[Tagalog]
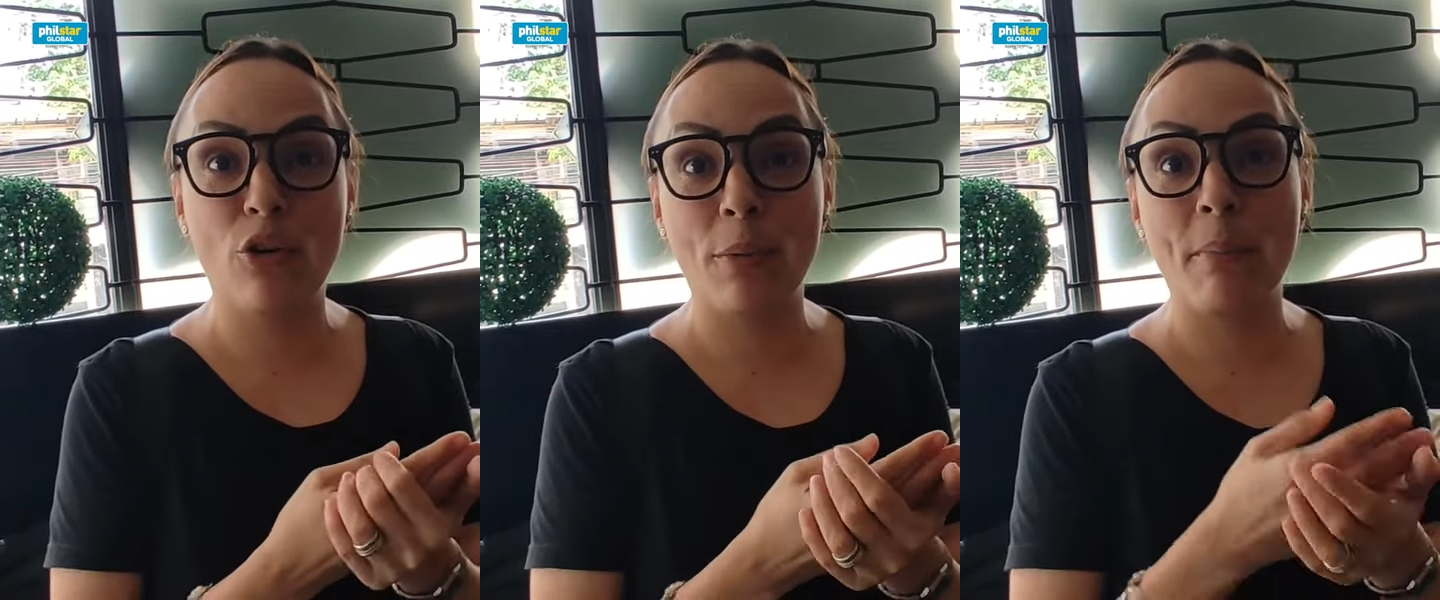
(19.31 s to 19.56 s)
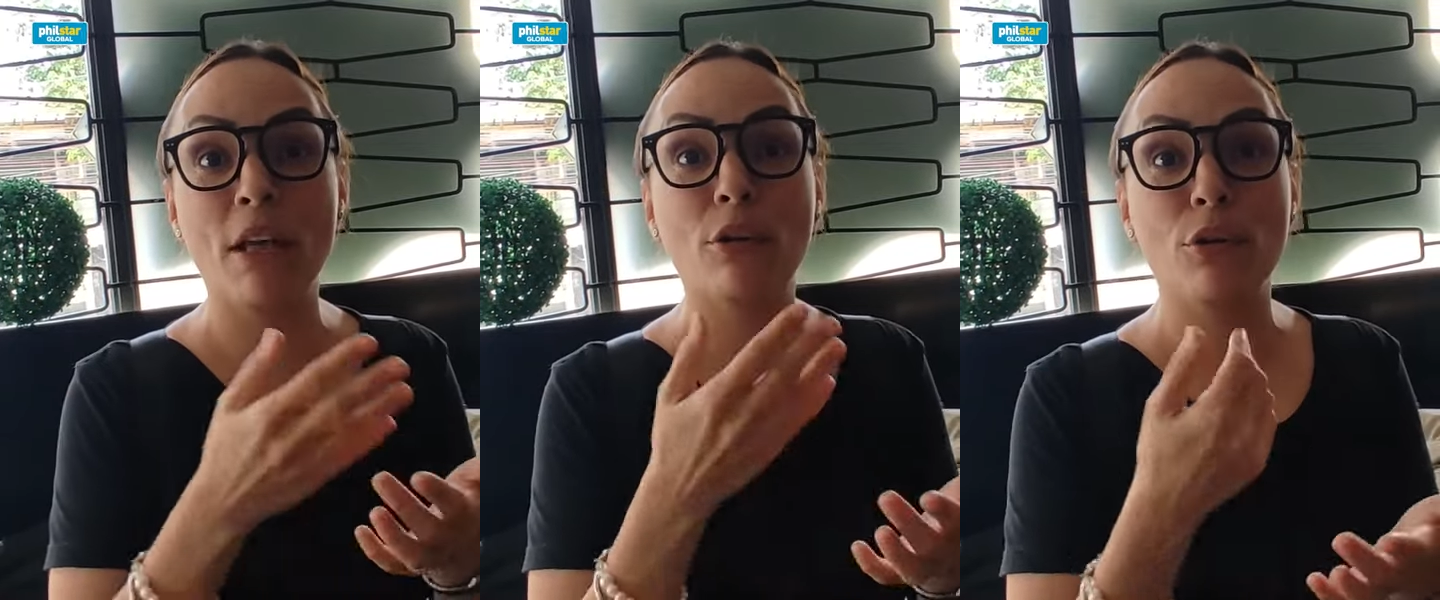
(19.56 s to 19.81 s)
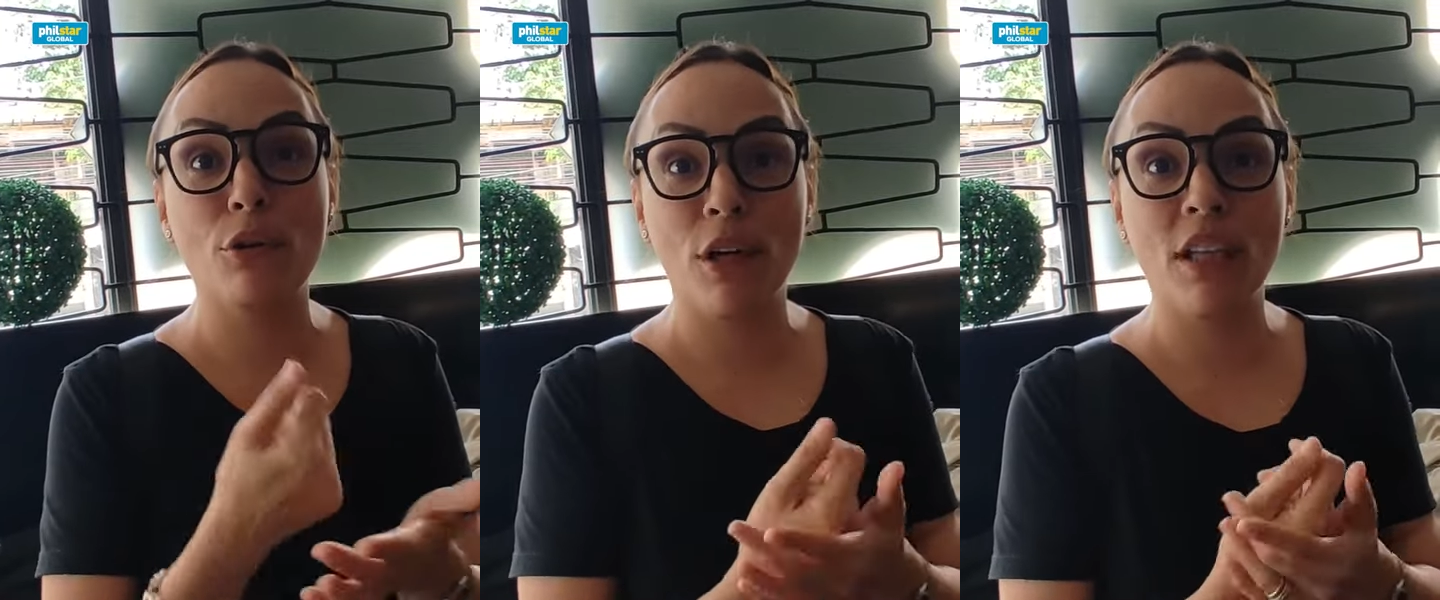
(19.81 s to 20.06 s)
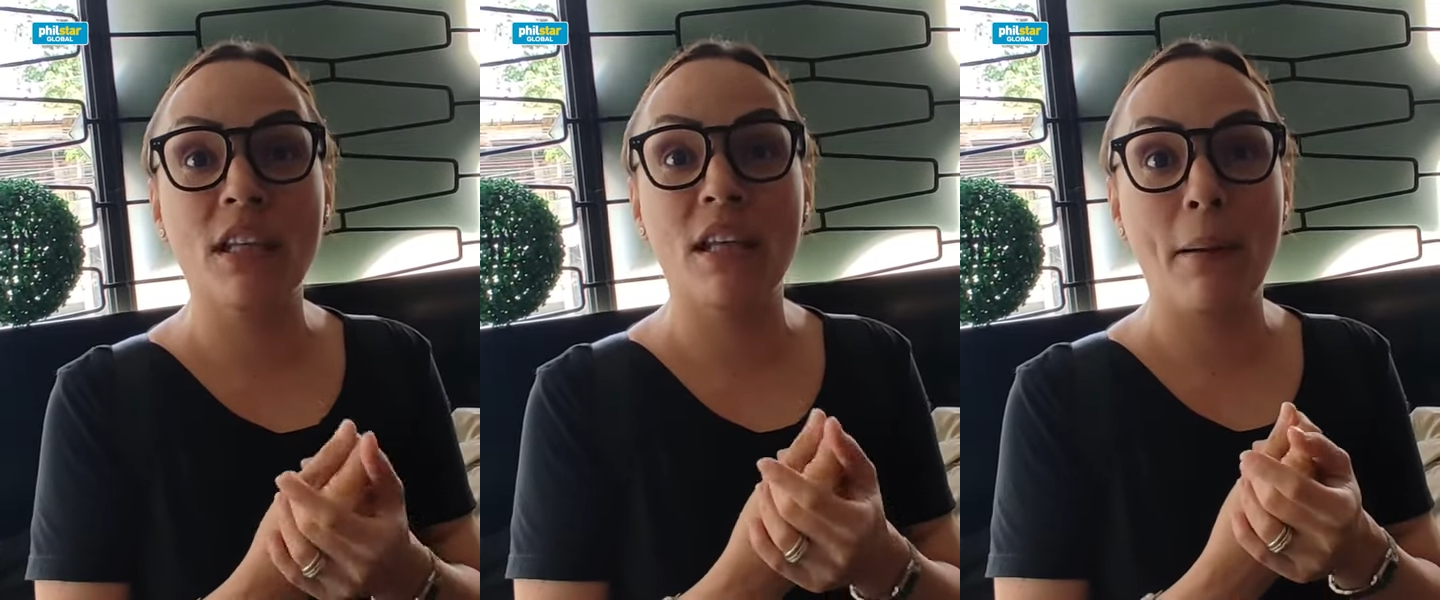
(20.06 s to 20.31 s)
gourmet to you
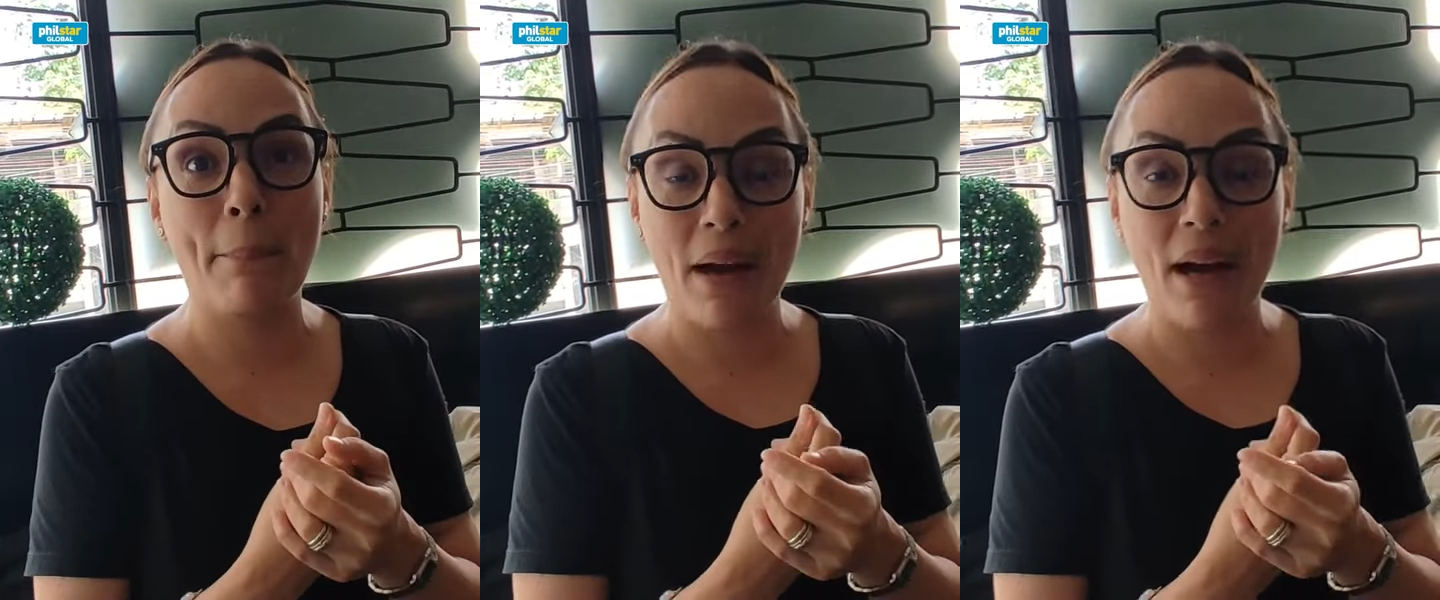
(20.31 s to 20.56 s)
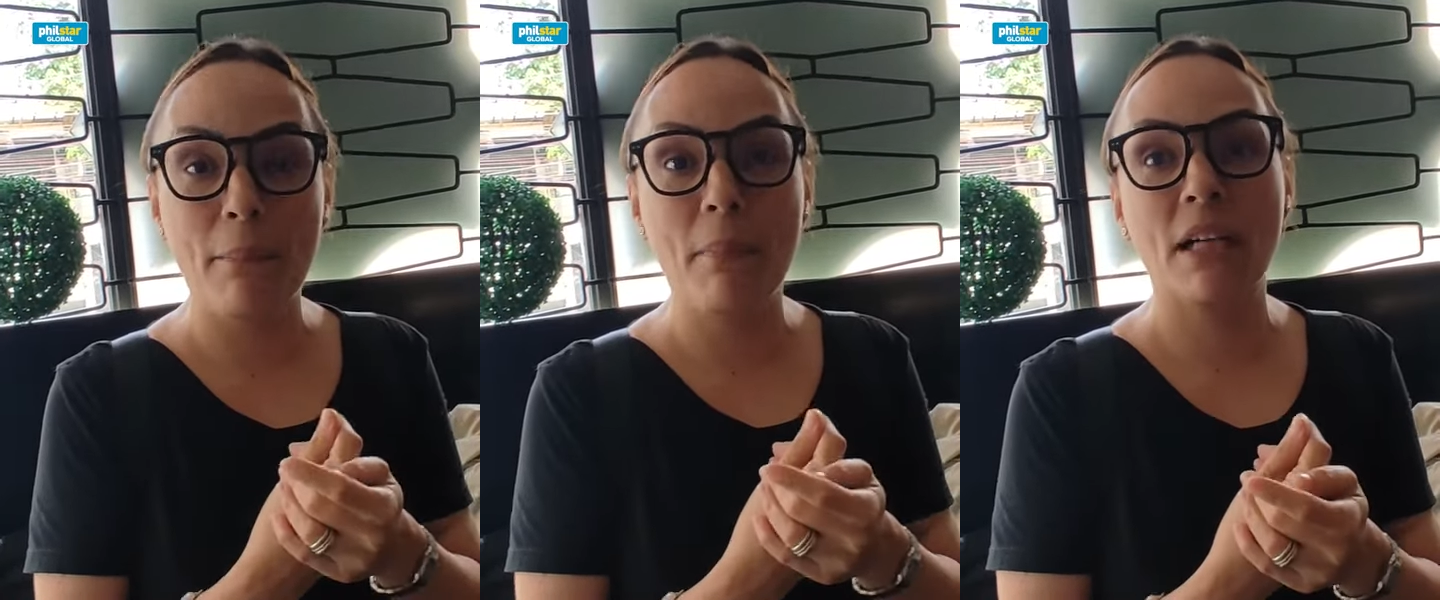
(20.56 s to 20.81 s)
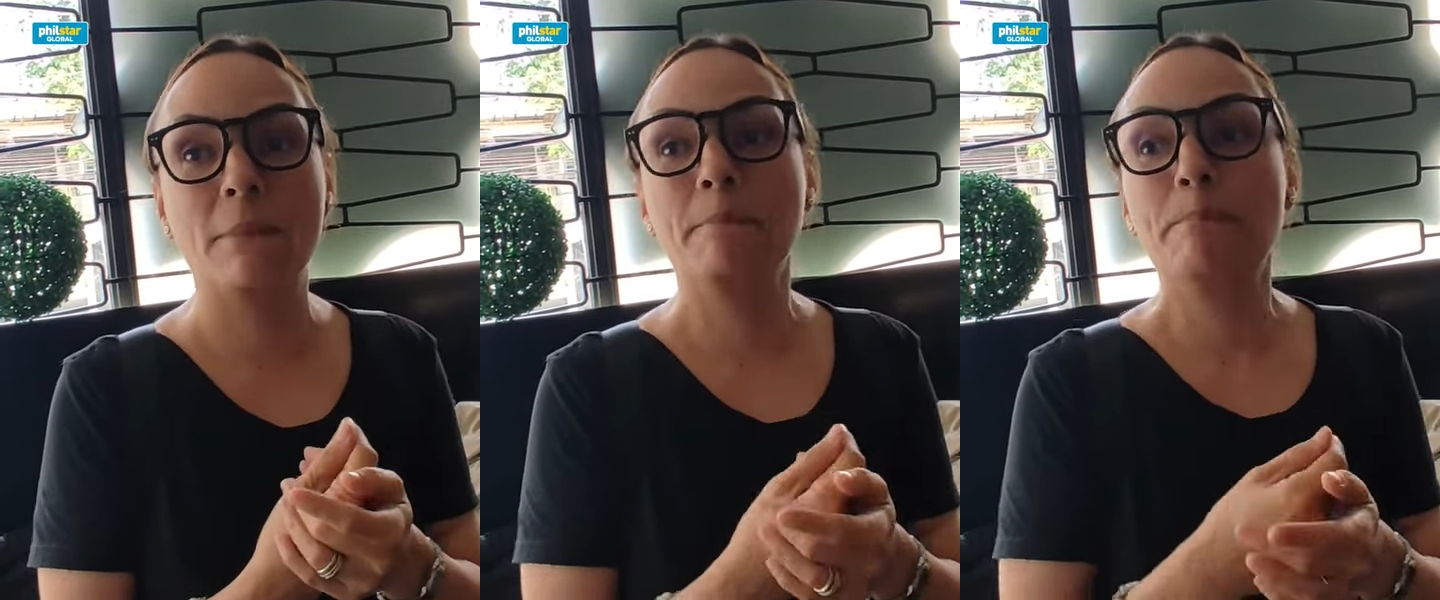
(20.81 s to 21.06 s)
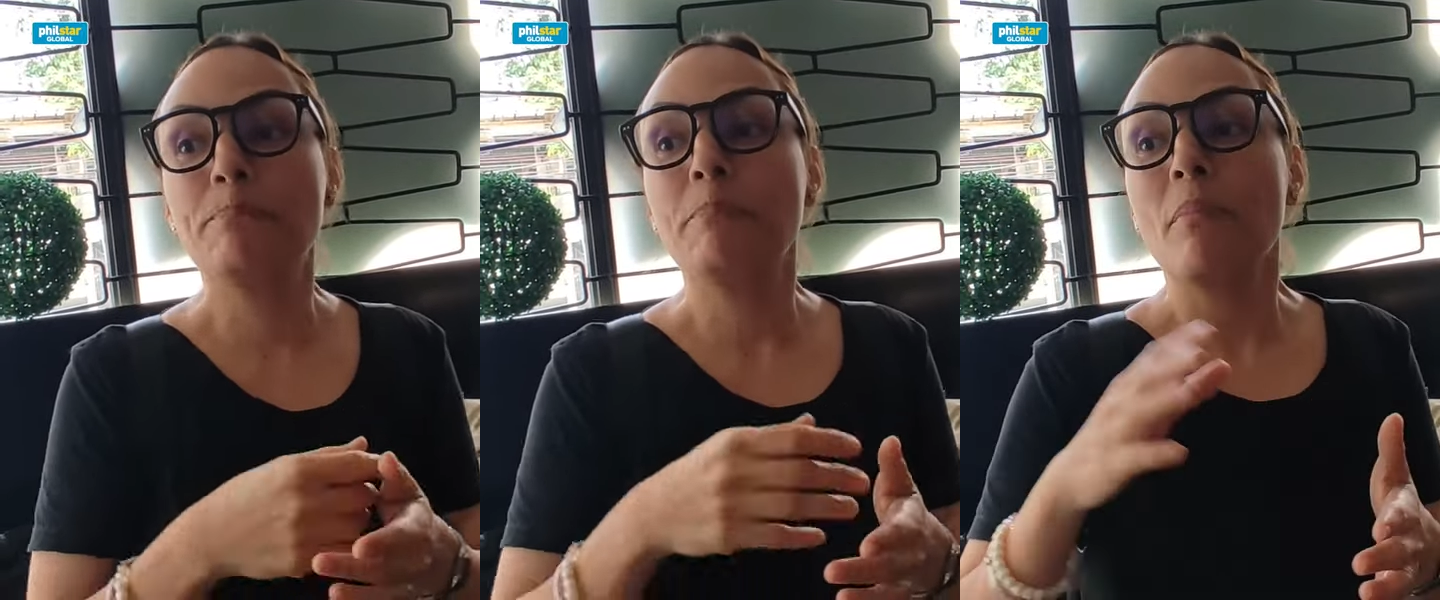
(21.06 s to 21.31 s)
and tinapa, but mm.